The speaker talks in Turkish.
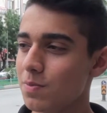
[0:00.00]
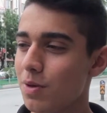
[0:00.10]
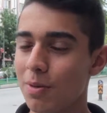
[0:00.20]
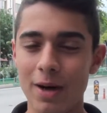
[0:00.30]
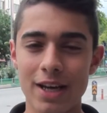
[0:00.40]

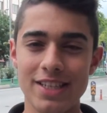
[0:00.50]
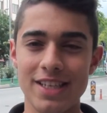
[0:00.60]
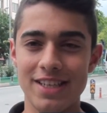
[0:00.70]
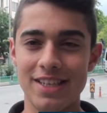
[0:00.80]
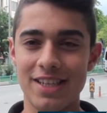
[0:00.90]
Baba her
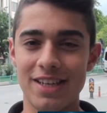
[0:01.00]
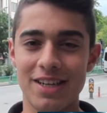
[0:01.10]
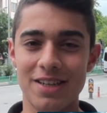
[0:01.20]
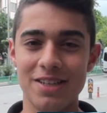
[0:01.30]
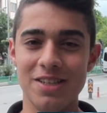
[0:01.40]
şeydir
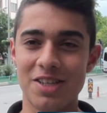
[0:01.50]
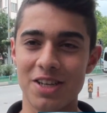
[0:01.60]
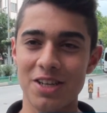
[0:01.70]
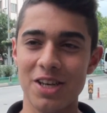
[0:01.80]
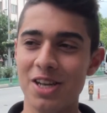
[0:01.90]
ya.
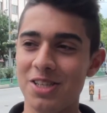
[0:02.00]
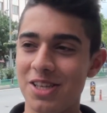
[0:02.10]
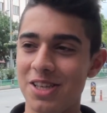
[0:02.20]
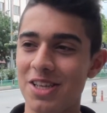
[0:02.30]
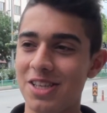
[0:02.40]
İnsanın
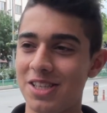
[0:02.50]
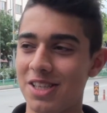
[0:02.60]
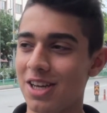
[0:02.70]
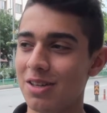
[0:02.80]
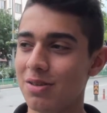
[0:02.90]
geleceğini
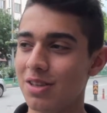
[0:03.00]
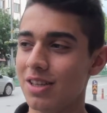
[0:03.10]
değiştiren,